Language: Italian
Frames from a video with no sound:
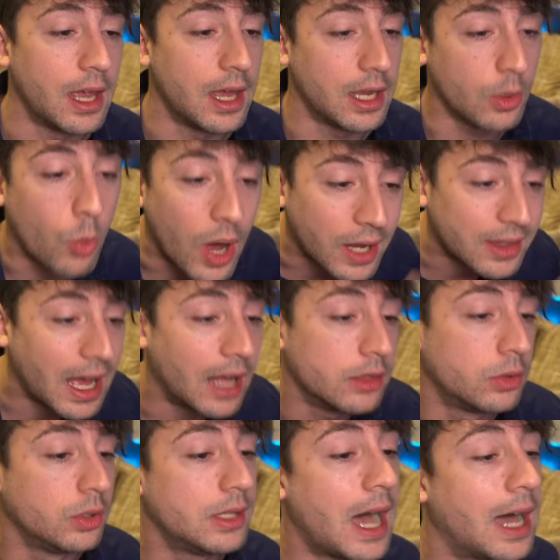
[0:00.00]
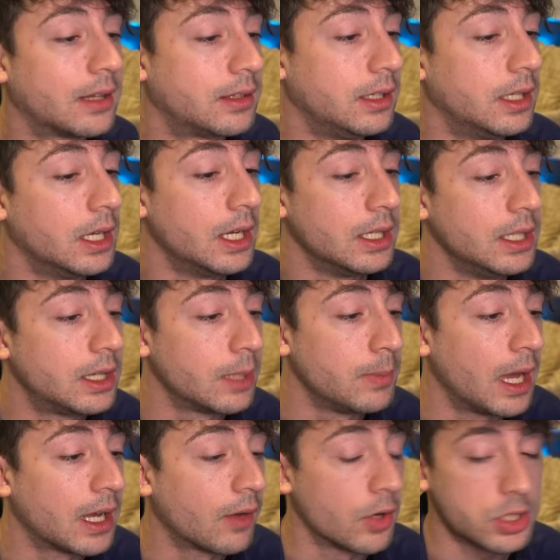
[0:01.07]
eh, riguardando i dati, ditemi
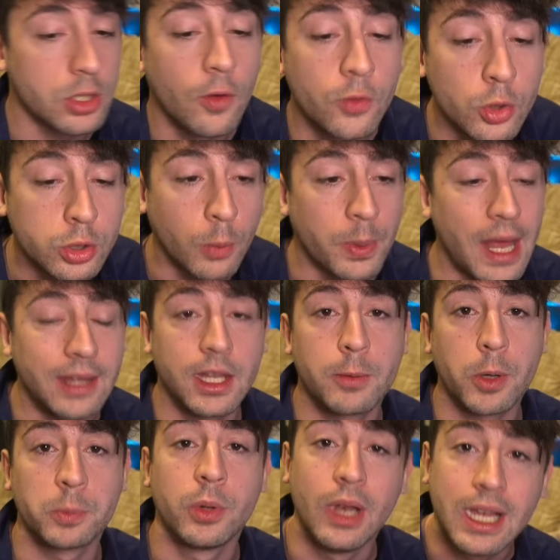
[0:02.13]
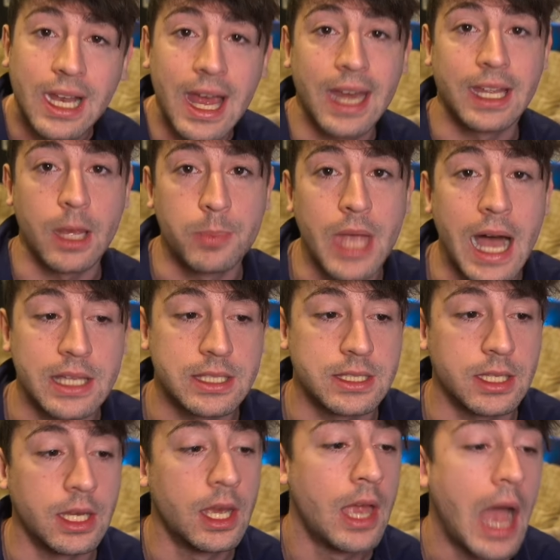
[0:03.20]
anche la vostra. Ho voluto prendere proprio Leclerc e
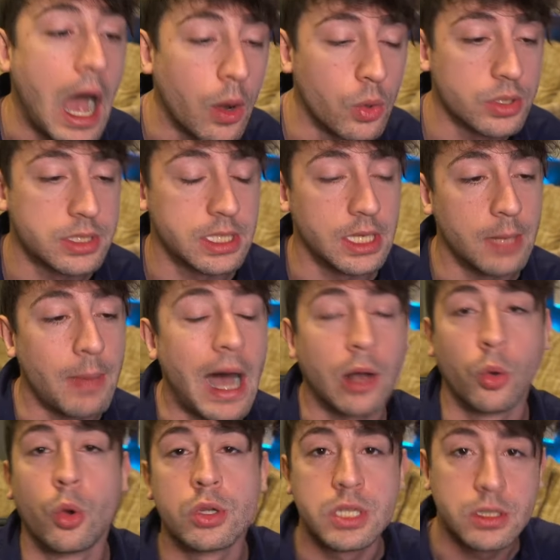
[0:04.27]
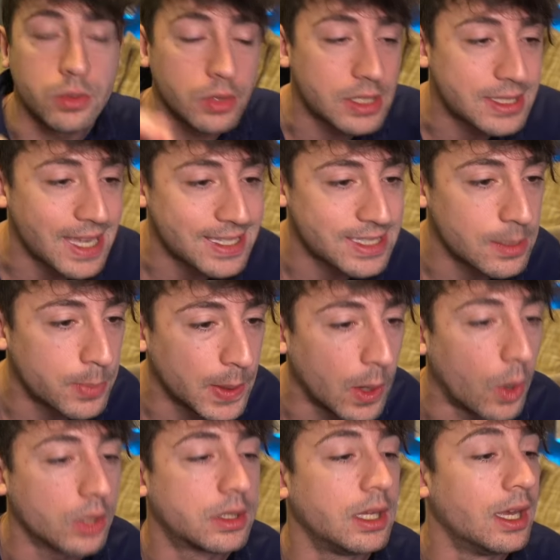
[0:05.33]
Piastri a Austin e Baku, così sono gli stessi
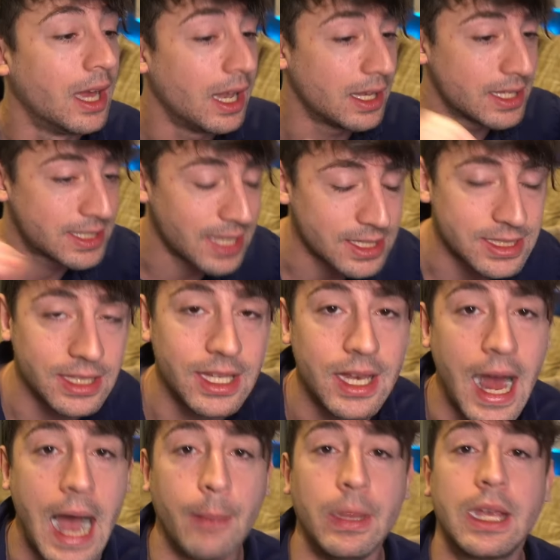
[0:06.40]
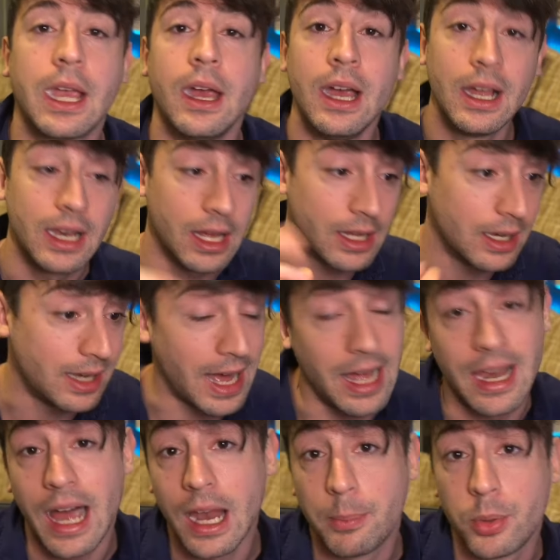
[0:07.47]
piloti, le stesse dinamiche, l'ala
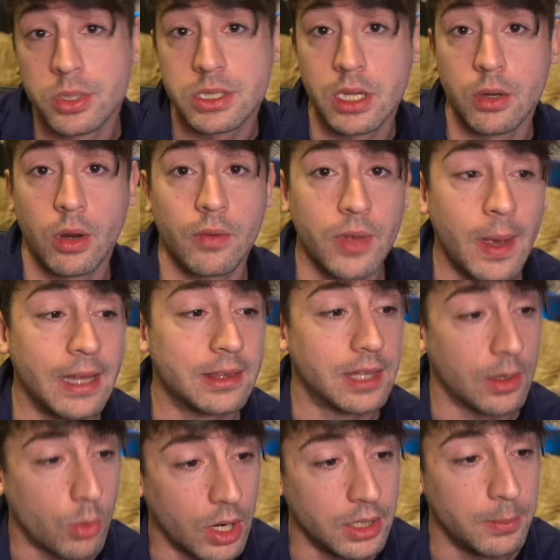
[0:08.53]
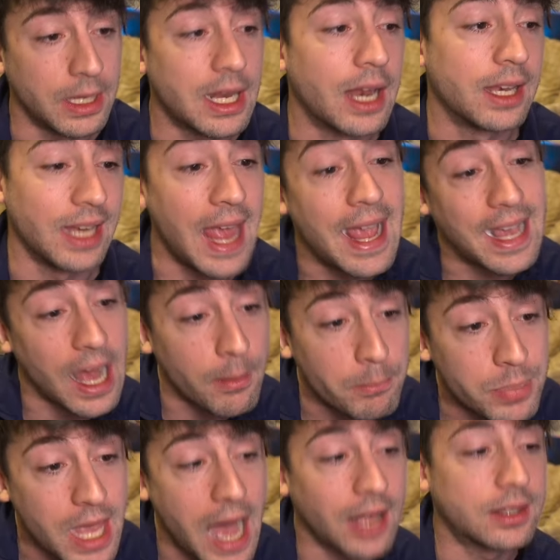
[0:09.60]
la, la posteriore ovviamente quella di McLaren è
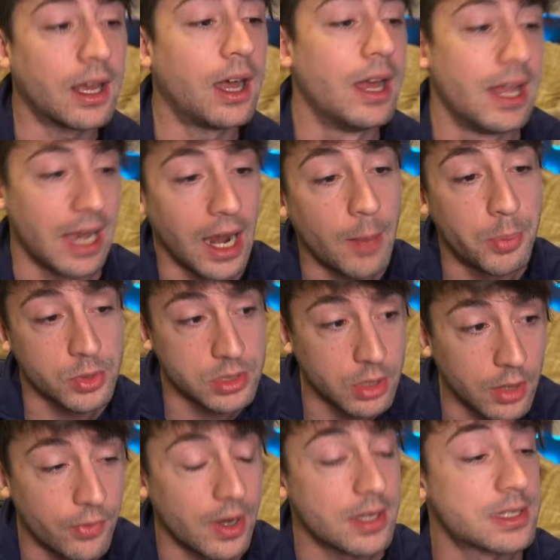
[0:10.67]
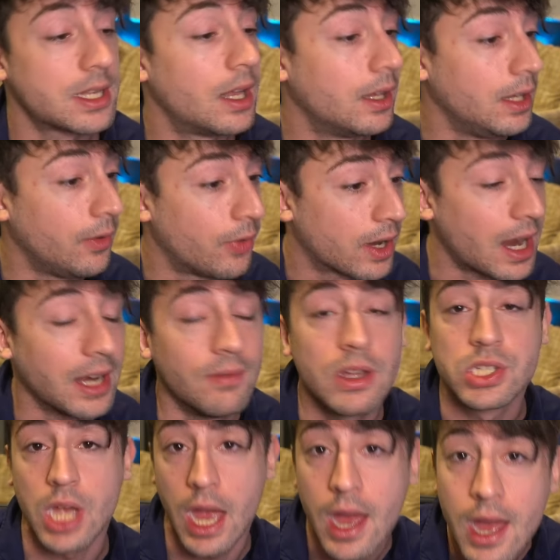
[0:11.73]
cambiata, l'ala posteriore di Ferrari
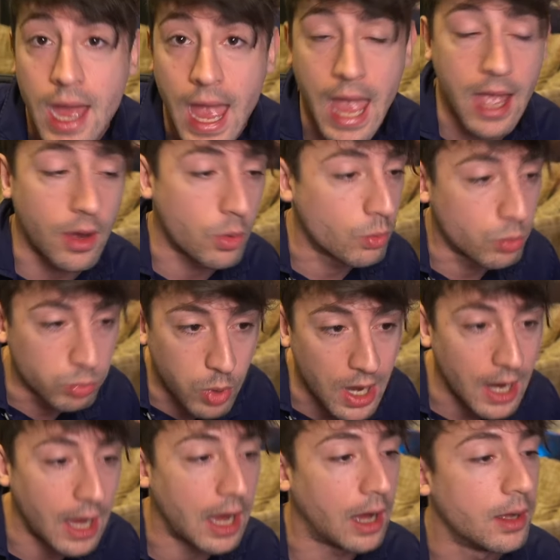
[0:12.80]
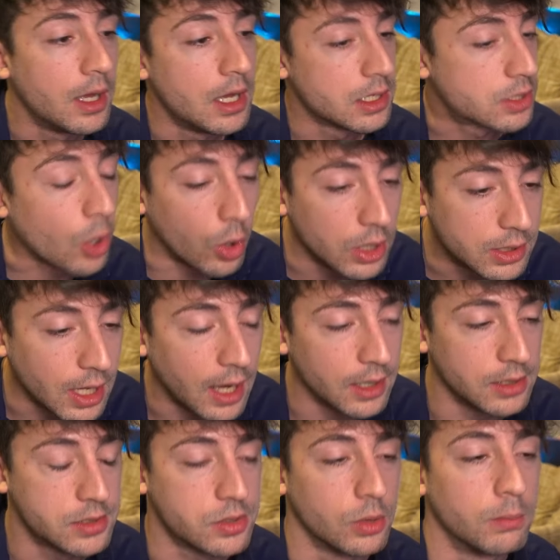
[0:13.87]
invece è quella solita,
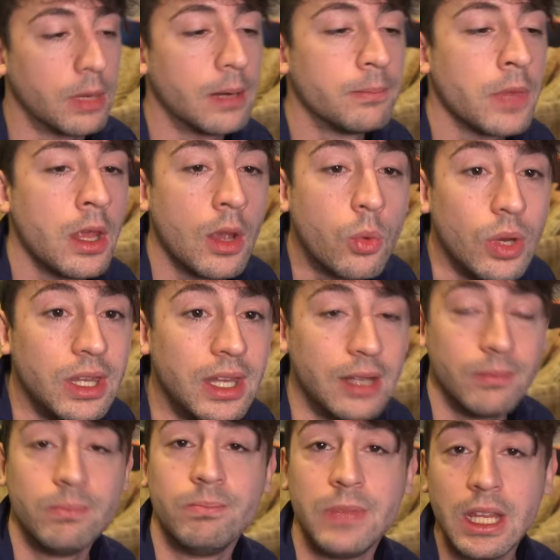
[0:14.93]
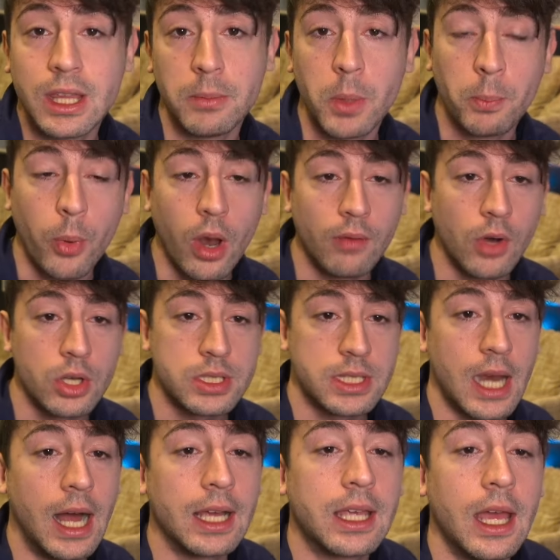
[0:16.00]
insomma, quindi ditemi un po' la
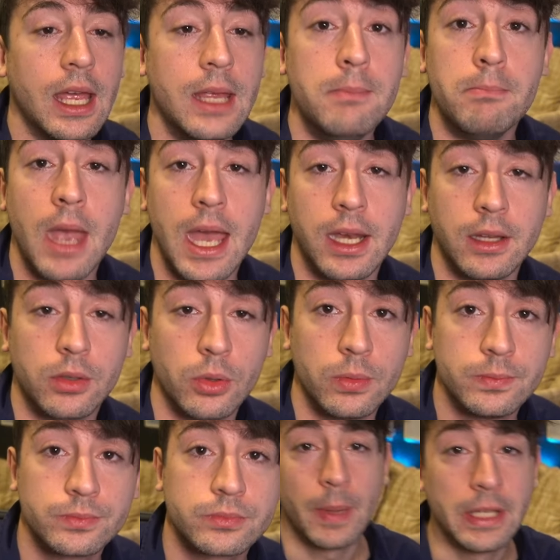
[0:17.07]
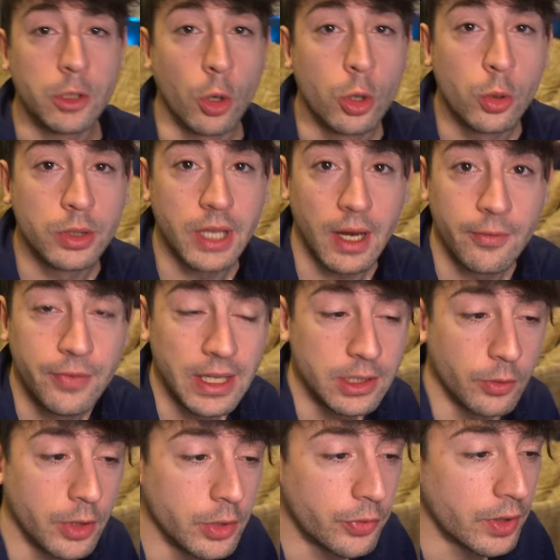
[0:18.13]
vostra anche in merito. Prima di concludere il
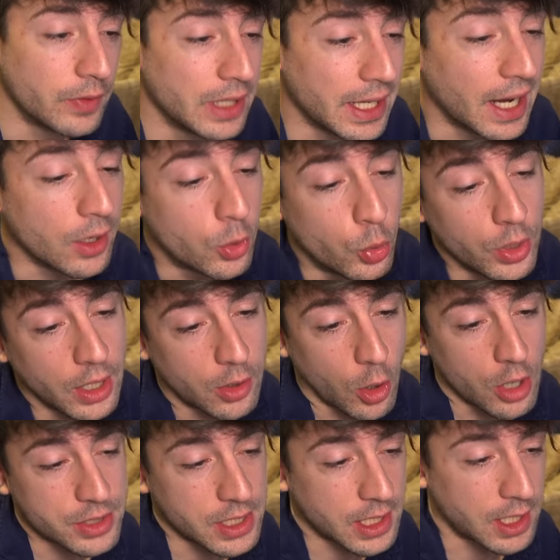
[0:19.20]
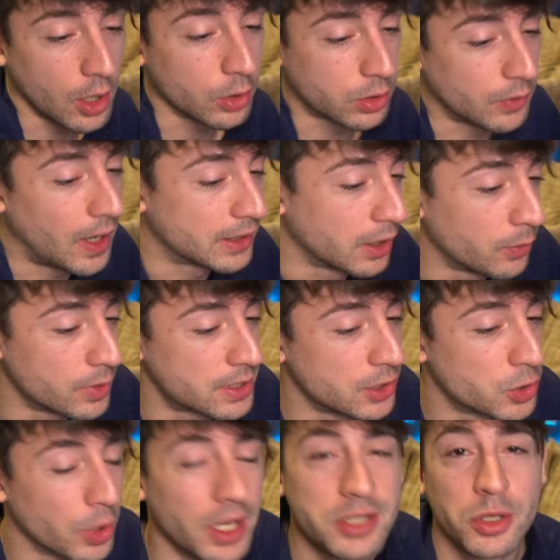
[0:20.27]
video voglio farvi vedere alcune cose che ho trovato in questi
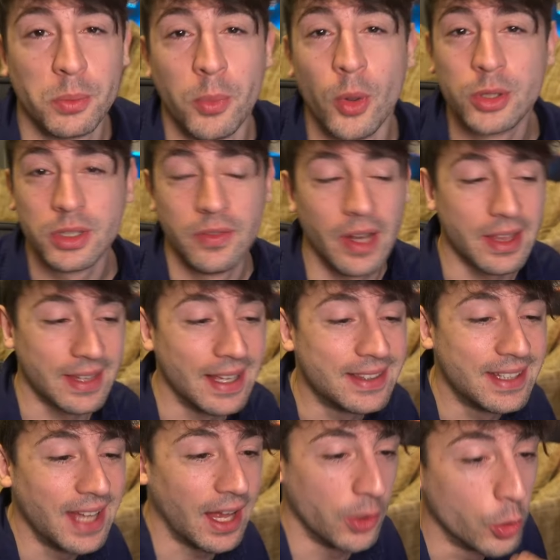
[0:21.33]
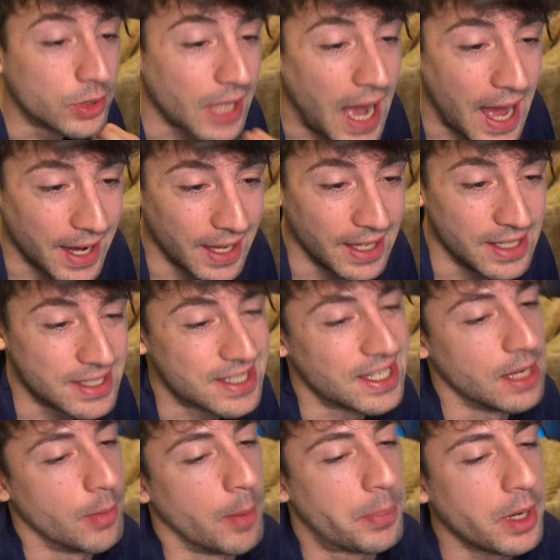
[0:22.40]
giorni che sono molto divertenti da notare
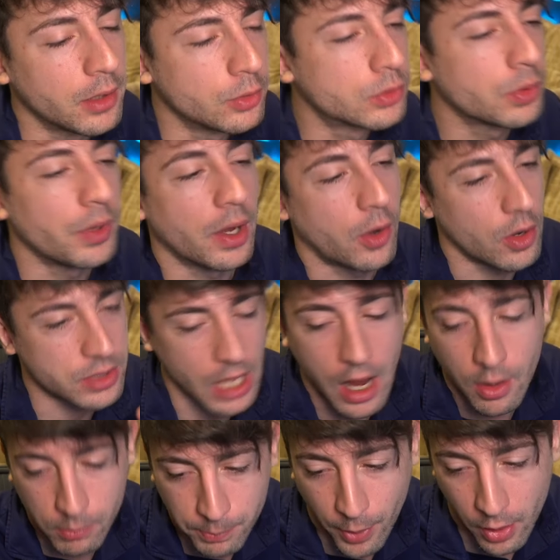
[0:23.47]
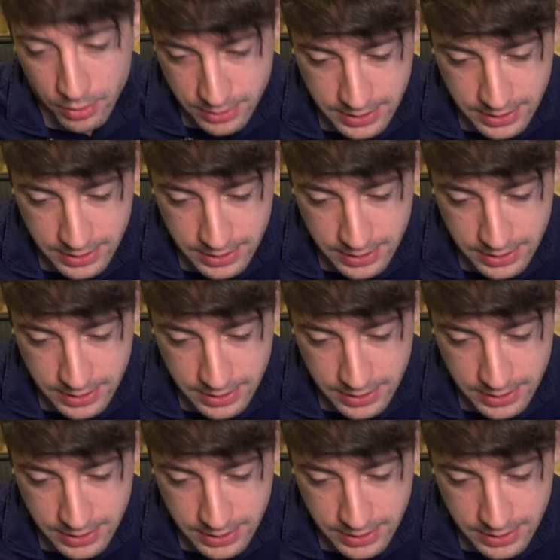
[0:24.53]
insieme. Prima di tutto una cosa un po'